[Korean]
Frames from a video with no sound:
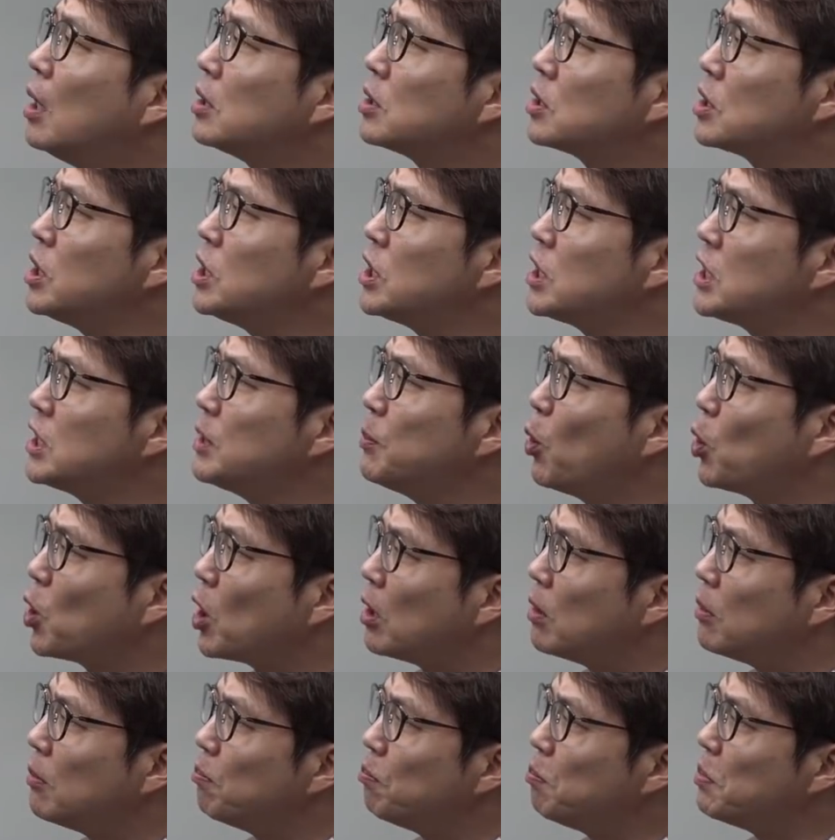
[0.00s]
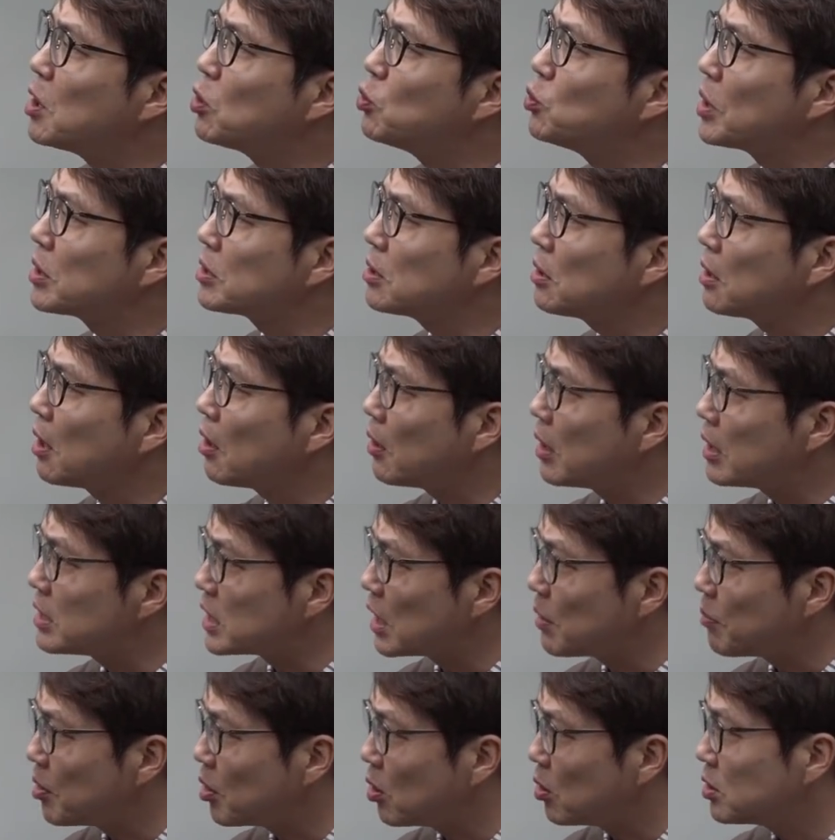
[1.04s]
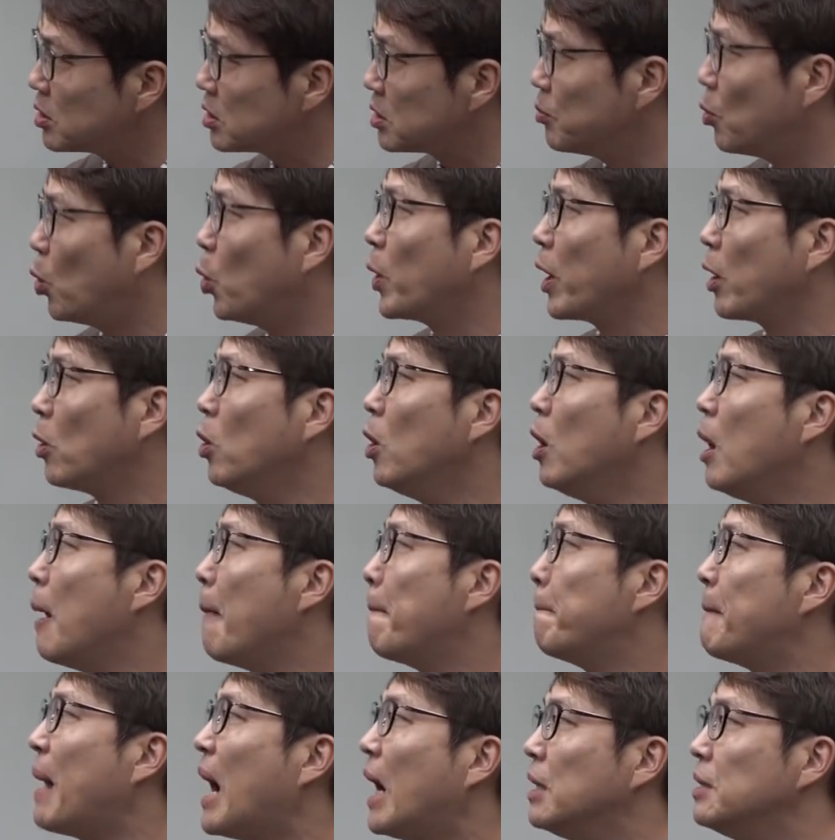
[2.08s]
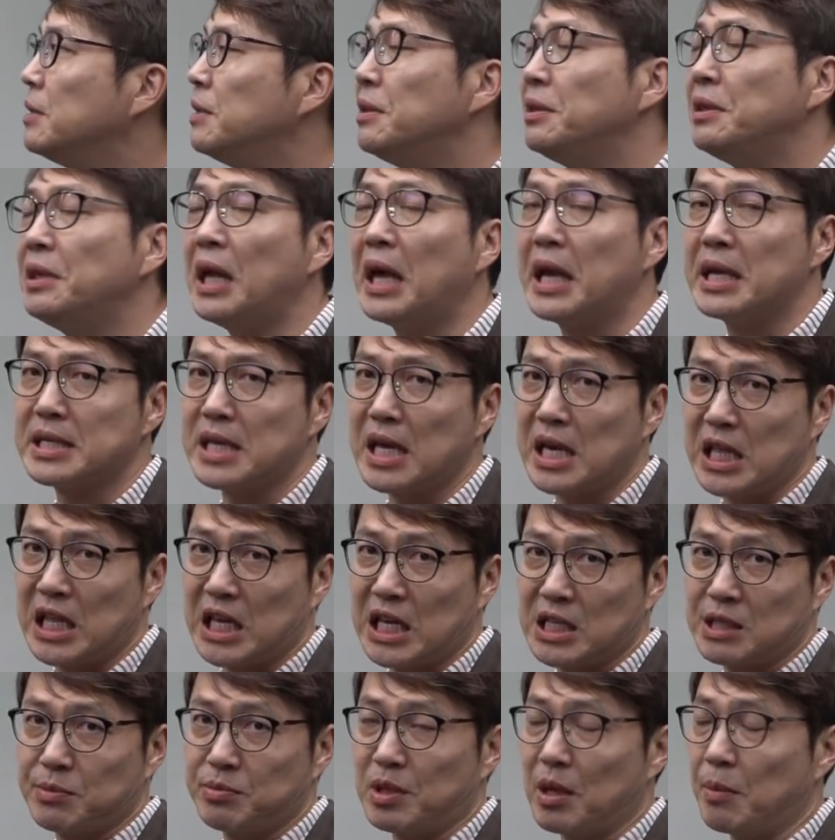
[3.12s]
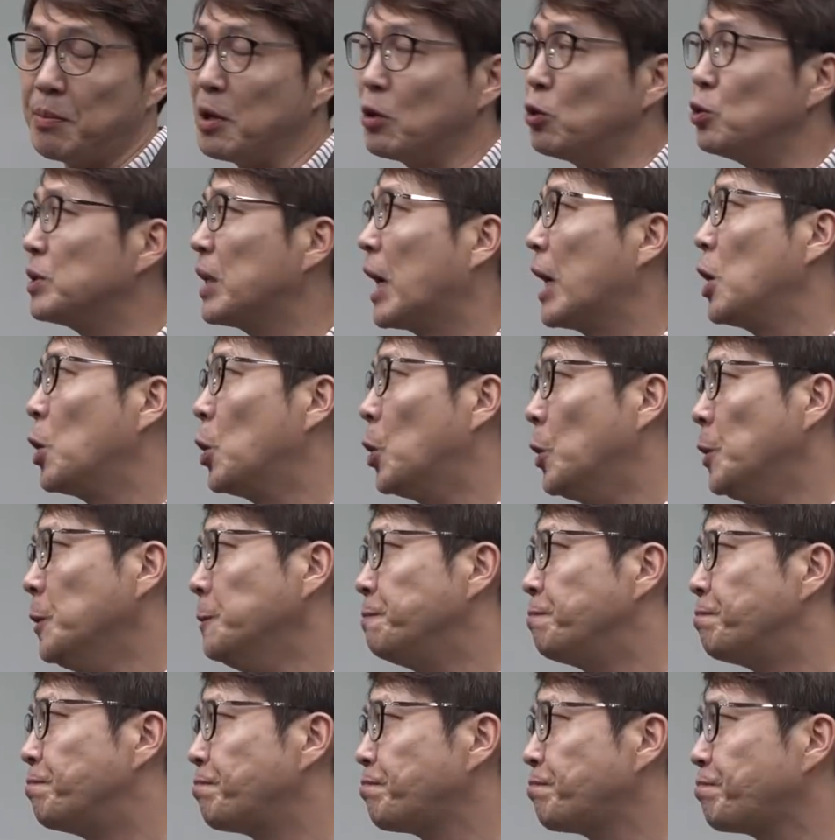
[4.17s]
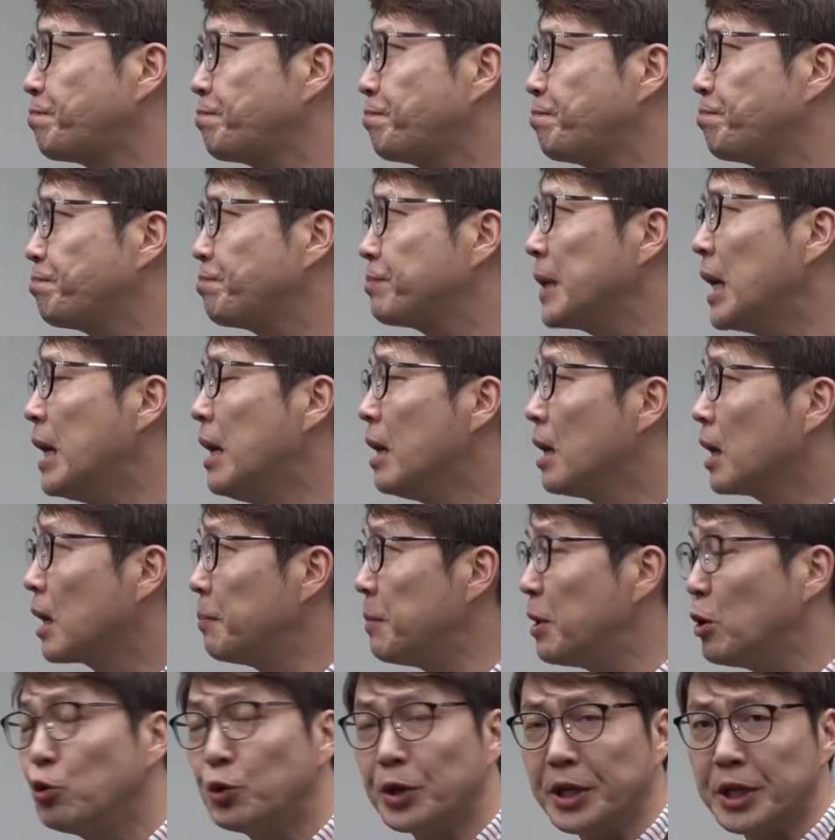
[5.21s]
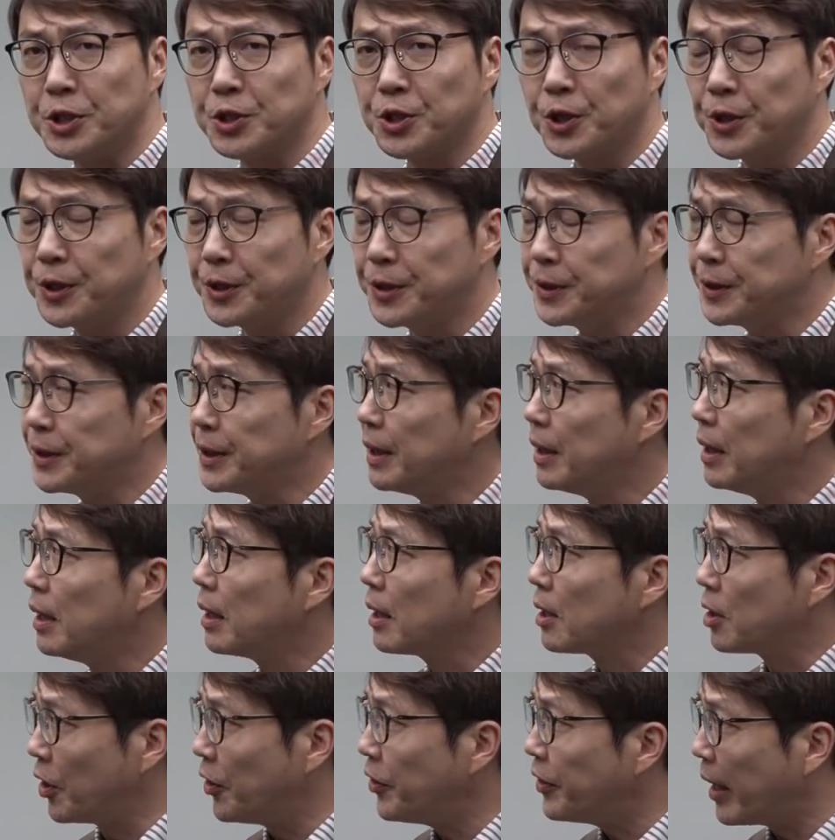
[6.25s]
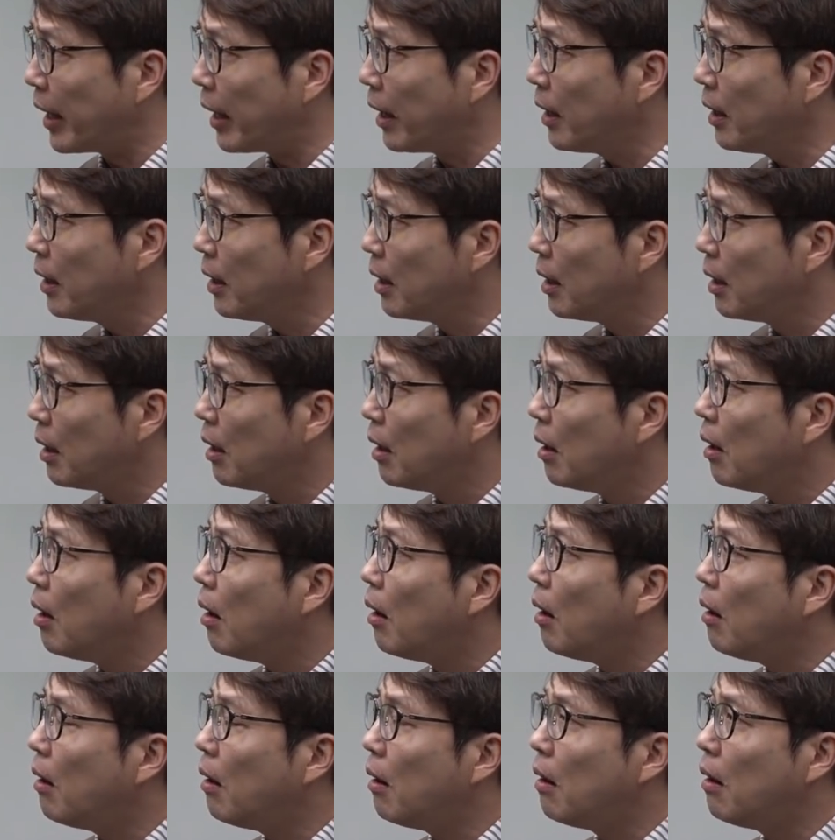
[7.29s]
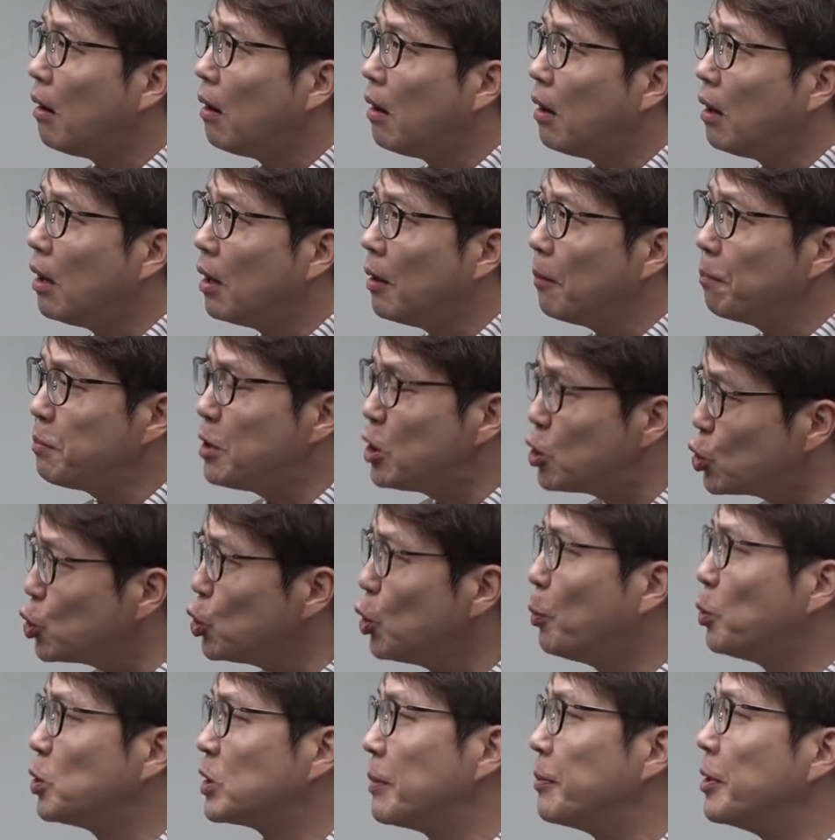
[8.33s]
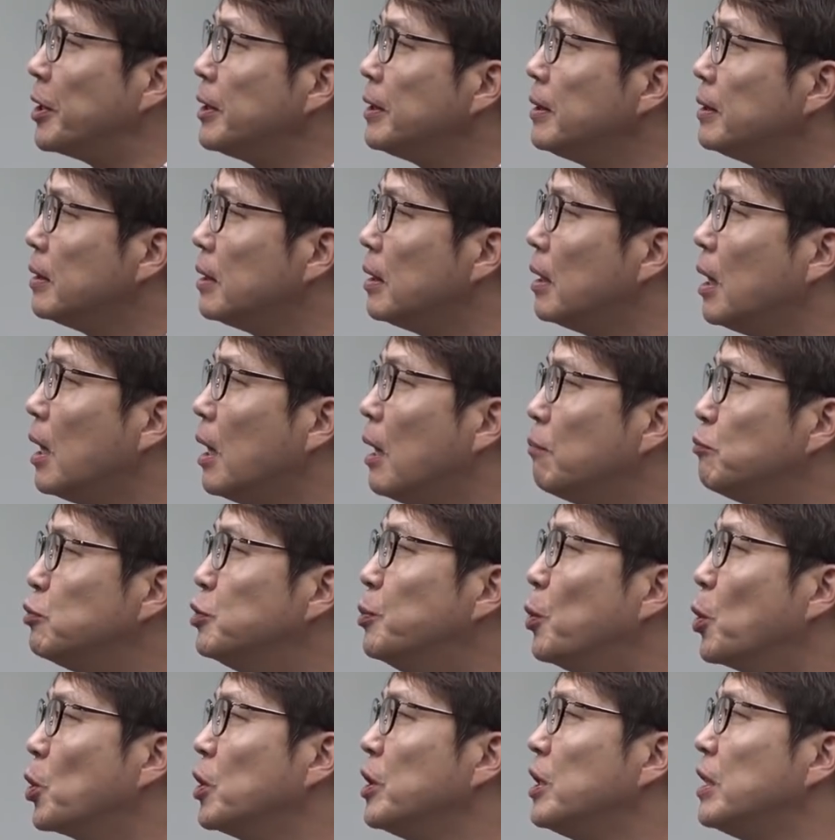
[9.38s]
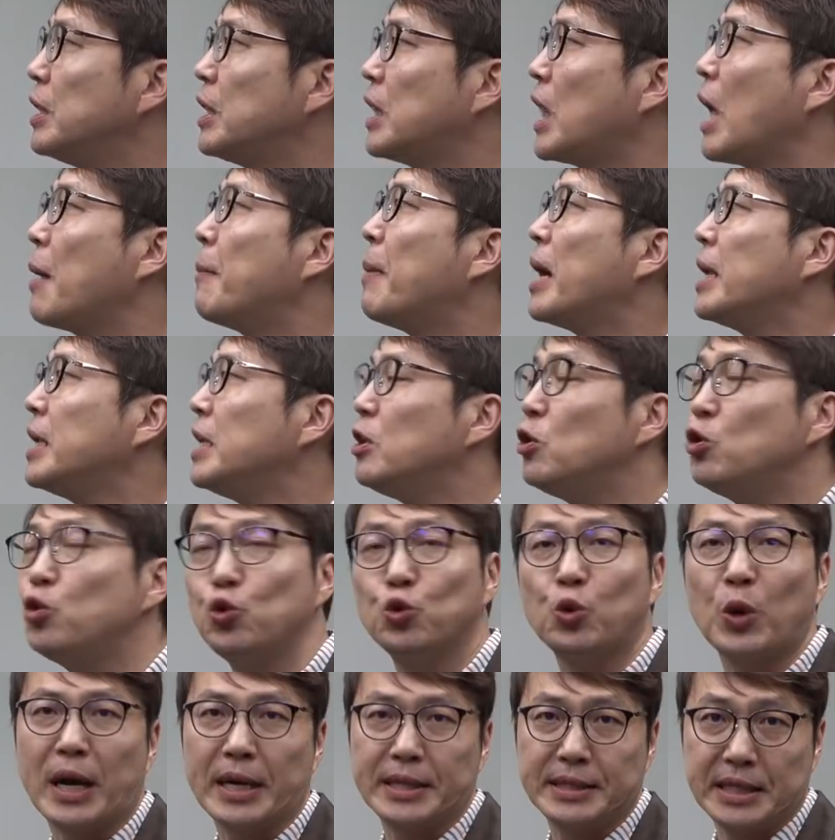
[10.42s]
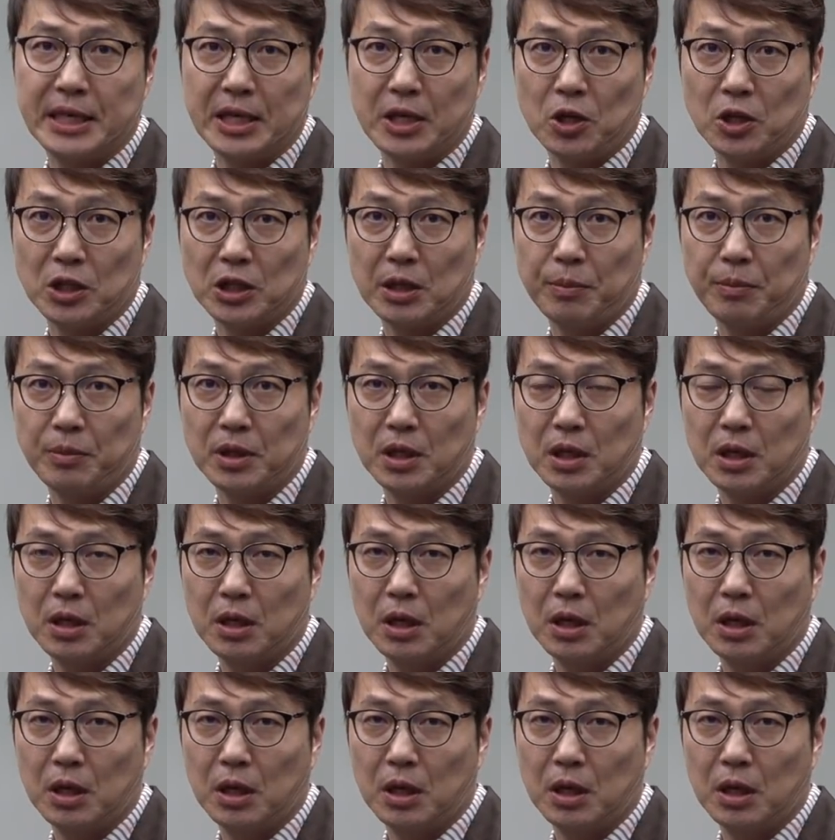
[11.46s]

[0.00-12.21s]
75년 미국에서 태어난 사람이고 지금 올해로 44살이 되겠습니다. 미국 나이로. 미국인이죠. 그런데 핏줄로 보자면 부모는 대만인 유학생이었답니다.